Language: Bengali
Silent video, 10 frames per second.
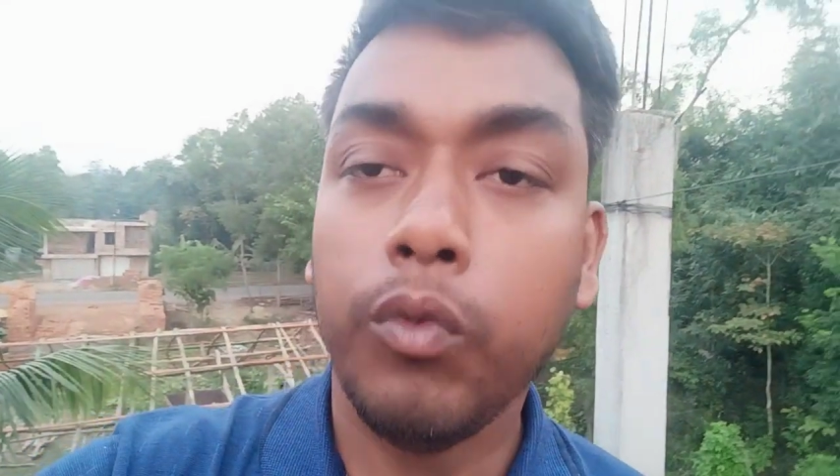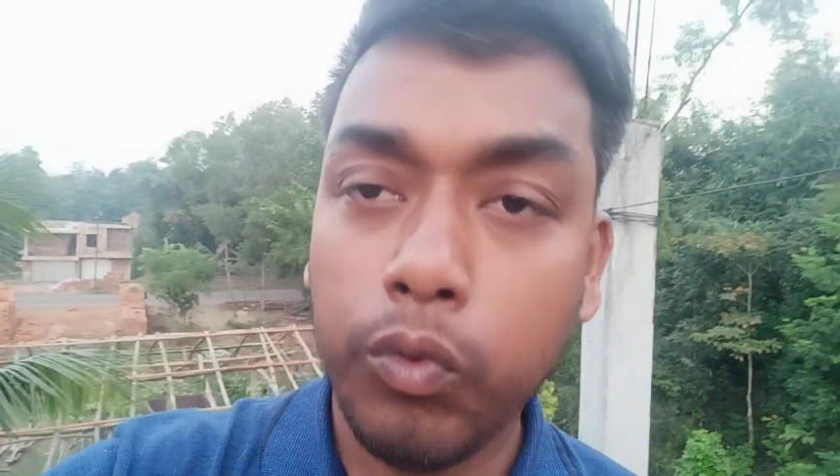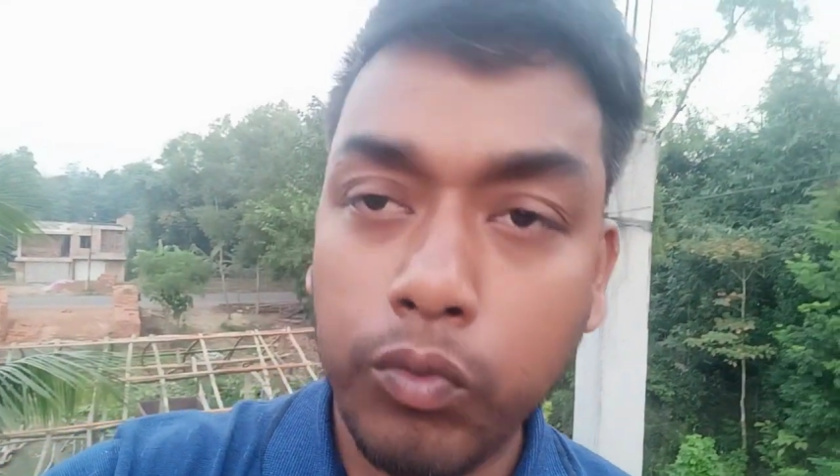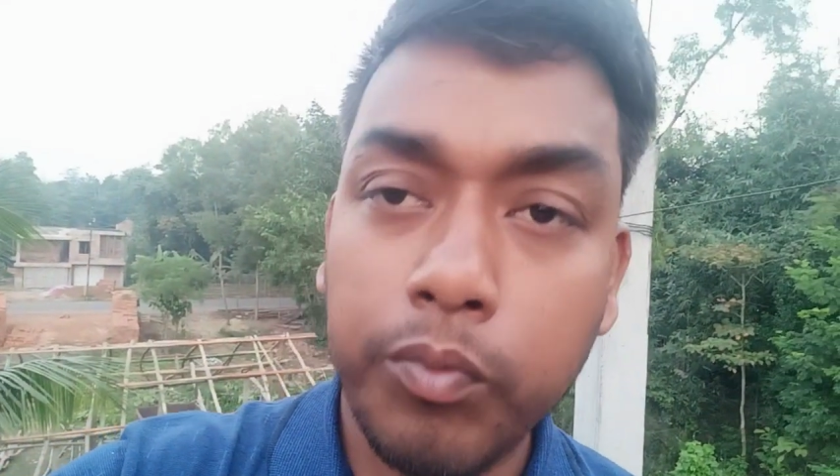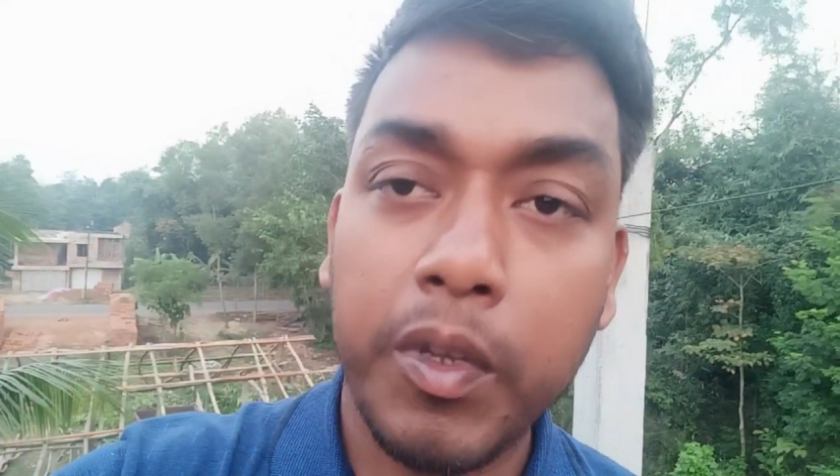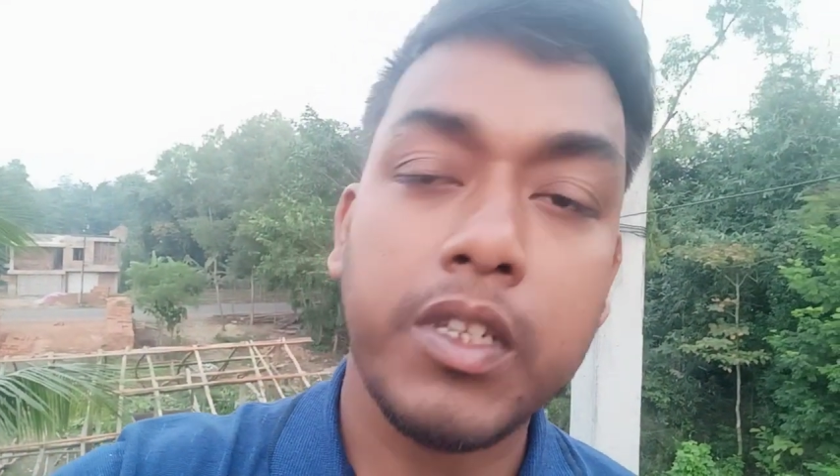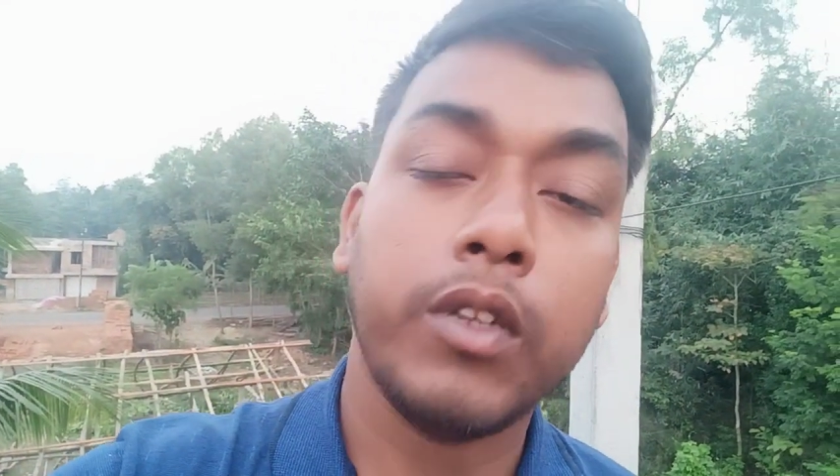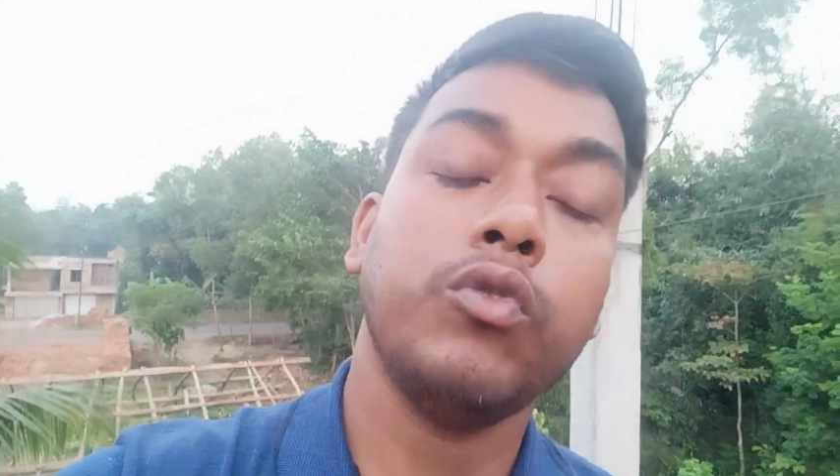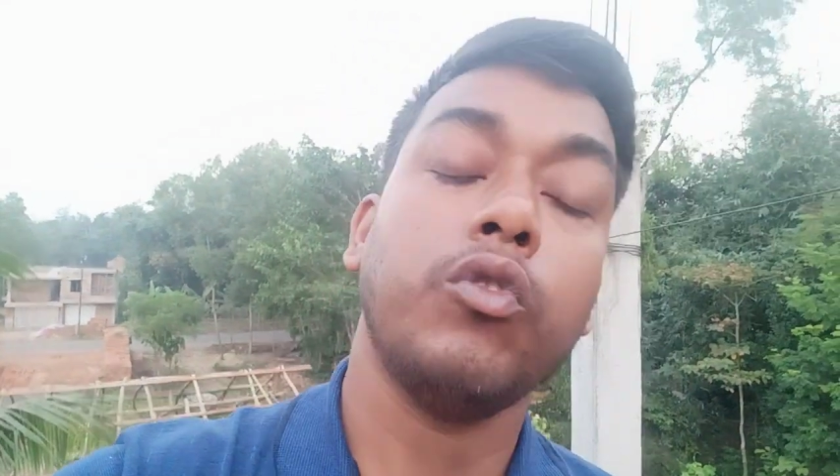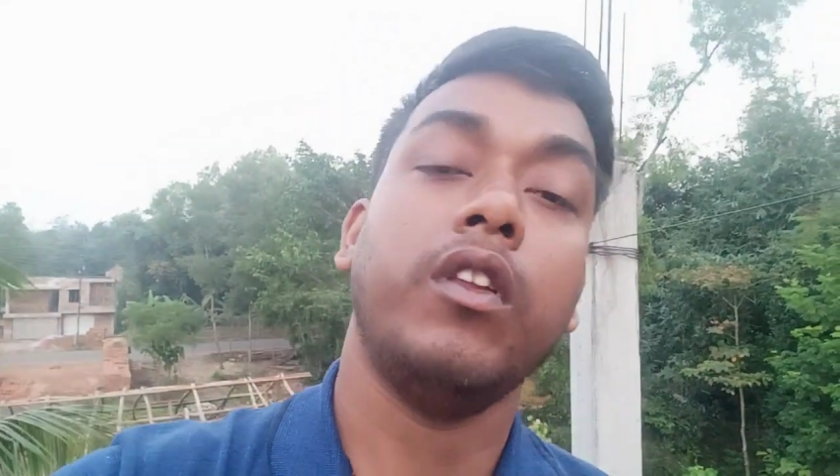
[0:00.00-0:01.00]
নুন
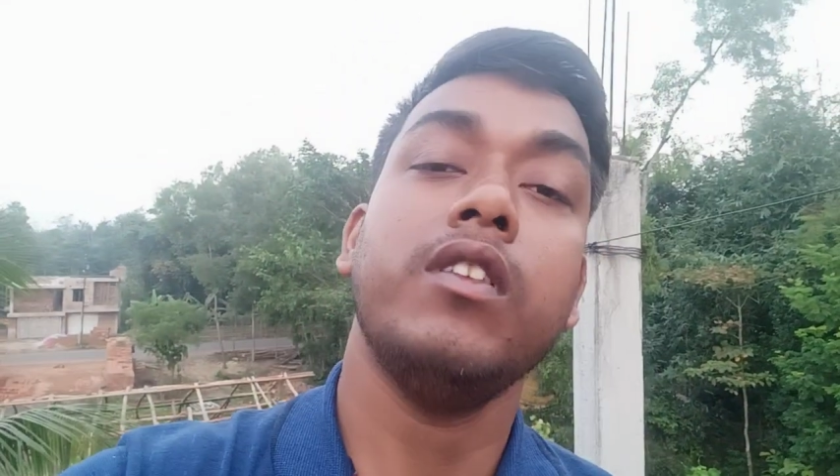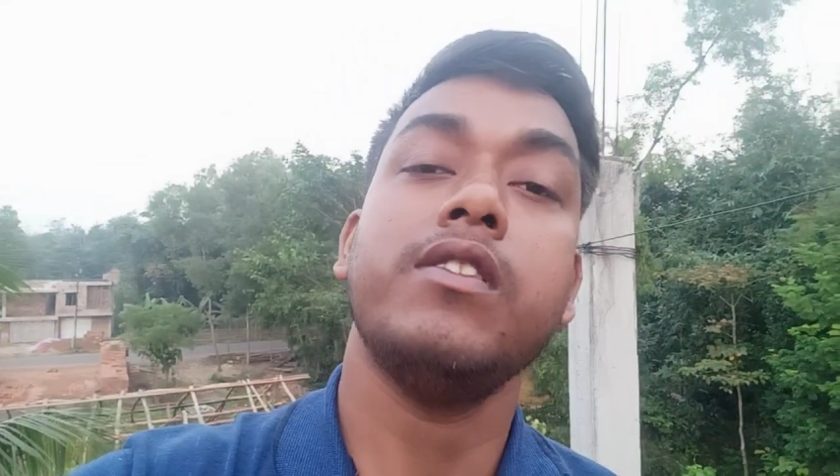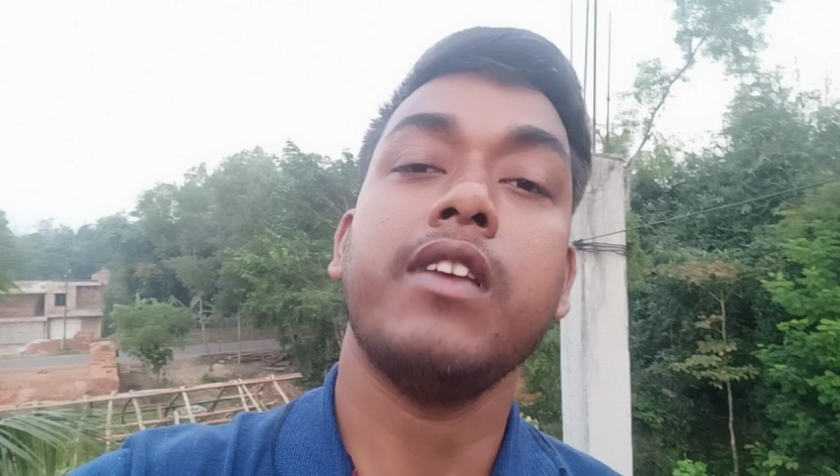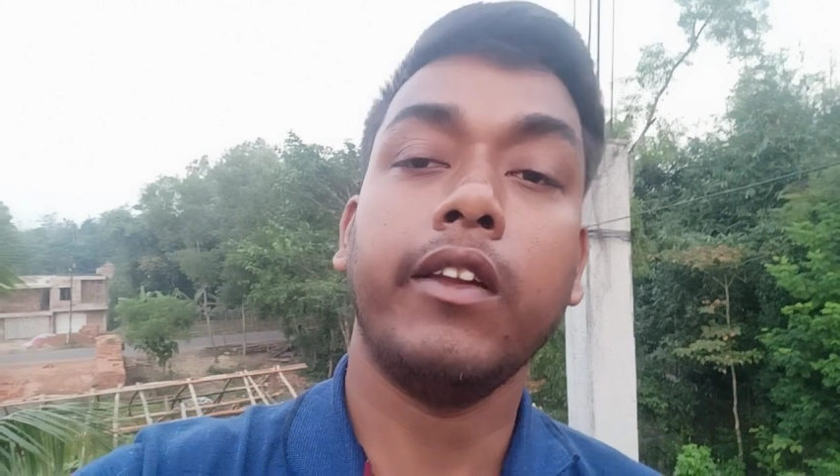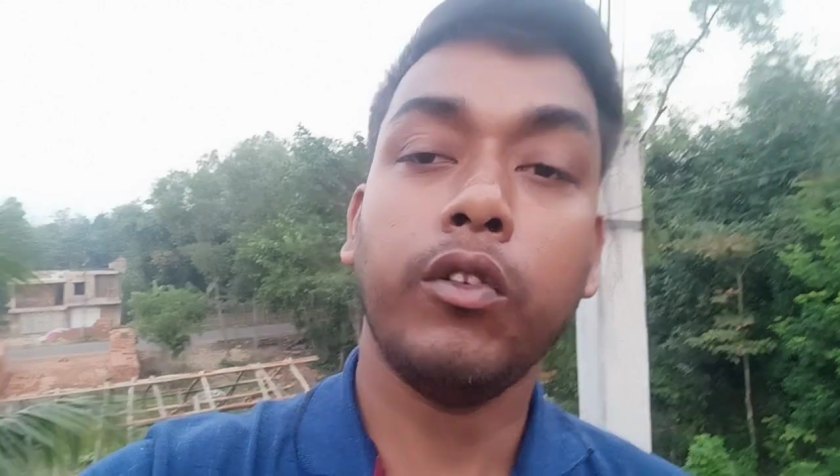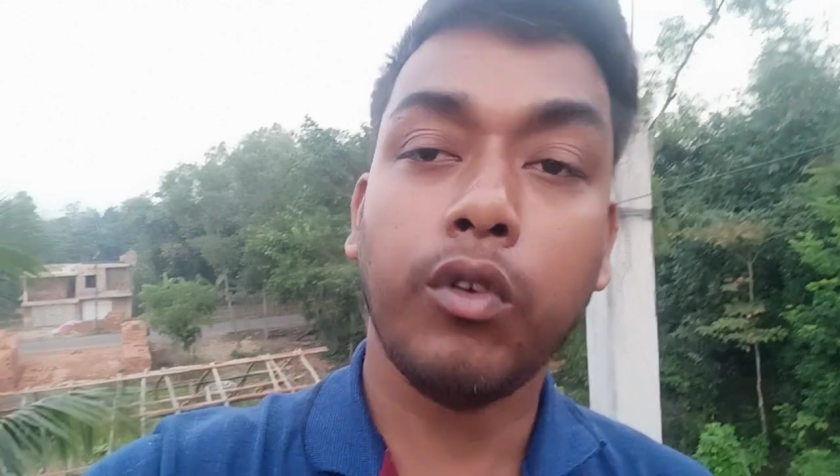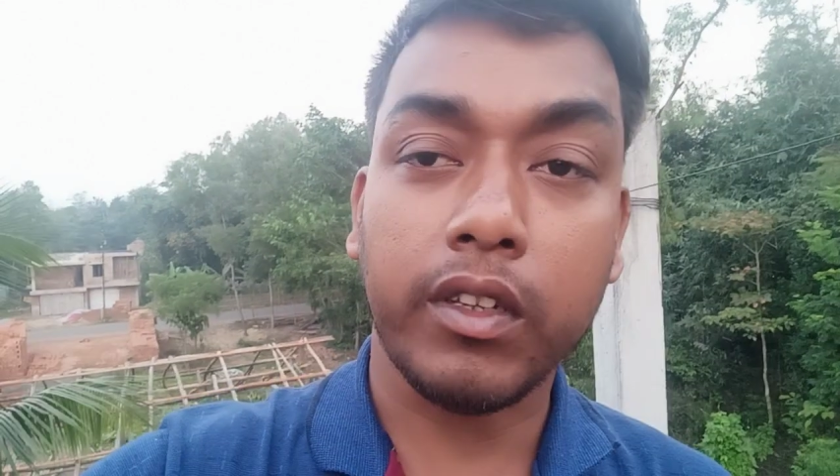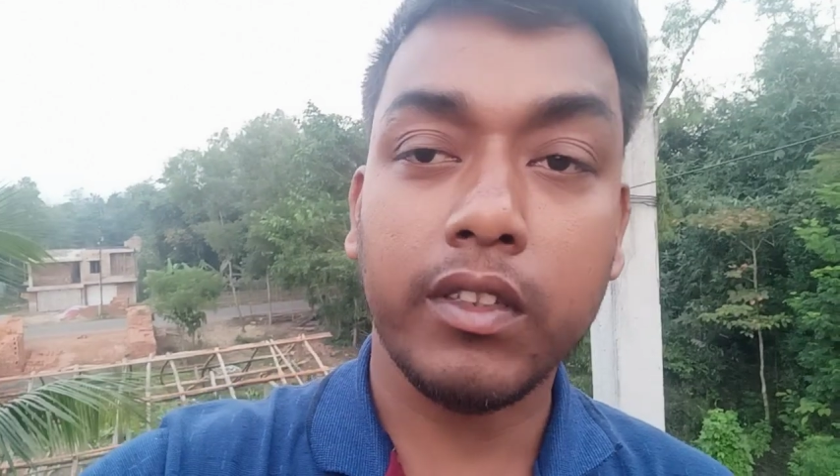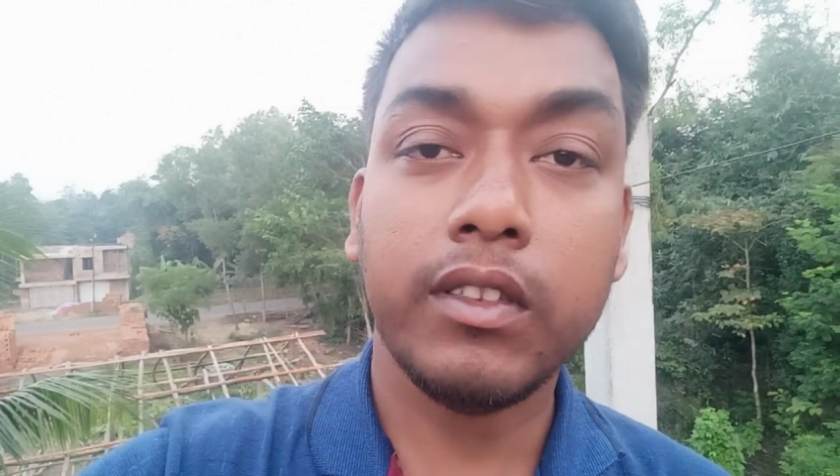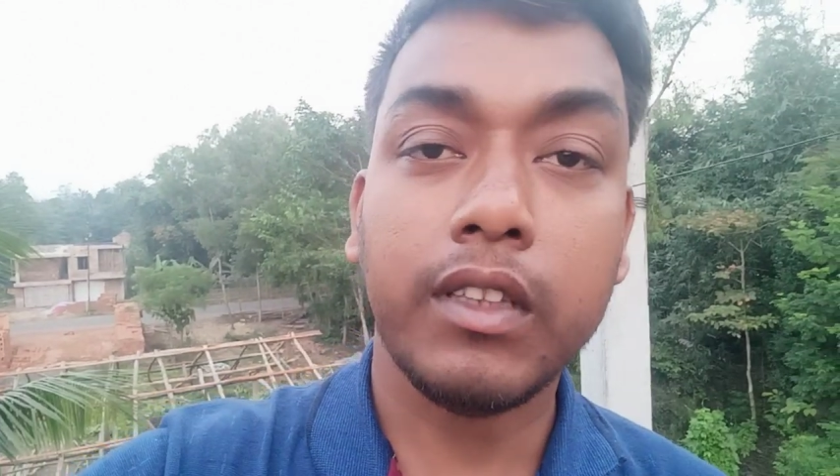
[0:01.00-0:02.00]
মেশানো জলে চান করেন